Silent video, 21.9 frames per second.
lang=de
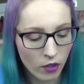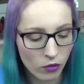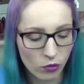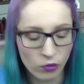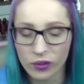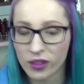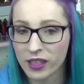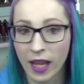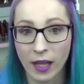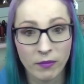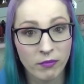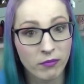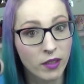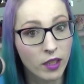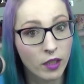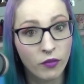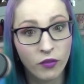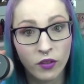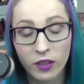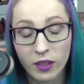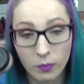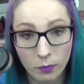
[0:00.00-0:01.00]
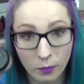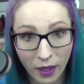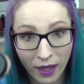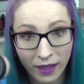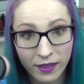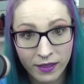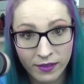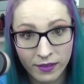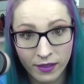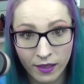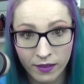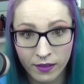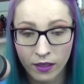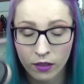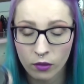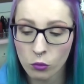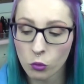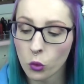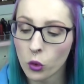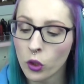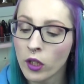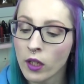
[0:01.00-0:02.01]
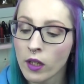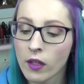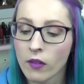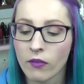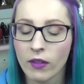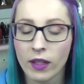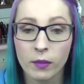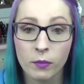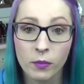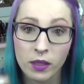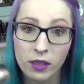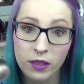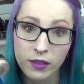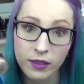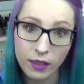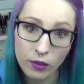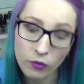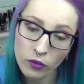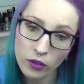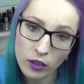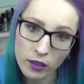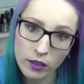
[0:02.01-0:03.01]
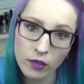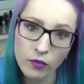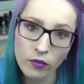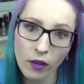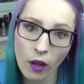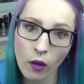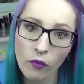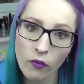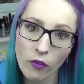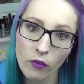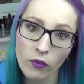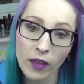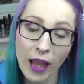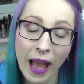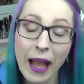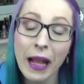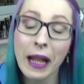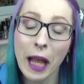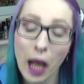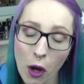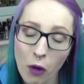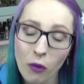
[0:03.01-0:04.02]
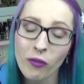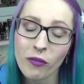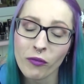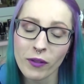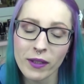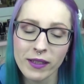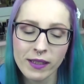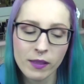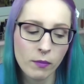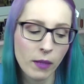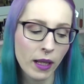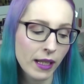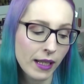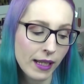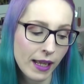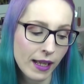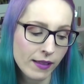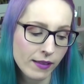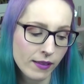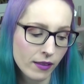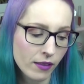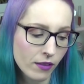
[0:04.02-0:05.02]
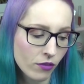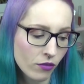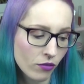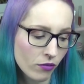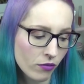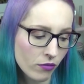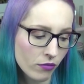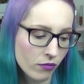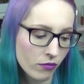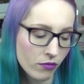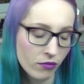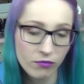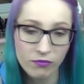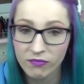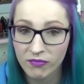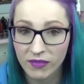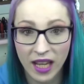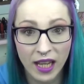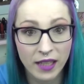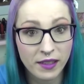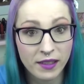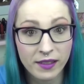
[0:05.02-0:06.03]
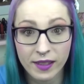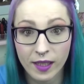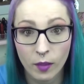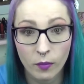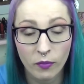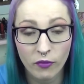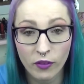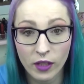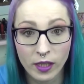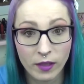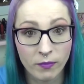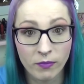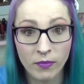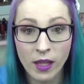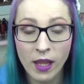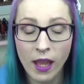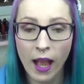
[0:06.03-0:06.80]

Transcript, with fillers: Und ja, ich finde die beide sehr, sehr gut. Werde mir die definitiv nachkaufen, wenn sie mal leer sind und kann ich sehr empfehlen.